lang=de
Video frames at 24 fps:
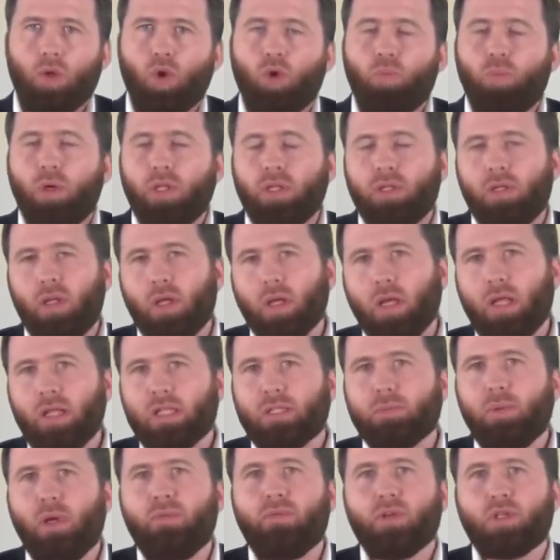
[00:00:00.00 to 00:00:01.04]
dann hört man in der
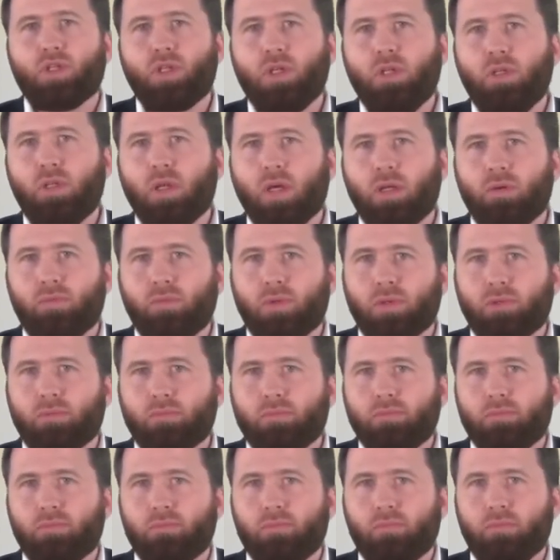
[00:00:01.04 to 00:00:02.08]
Regel zwei verschiedene Antworten.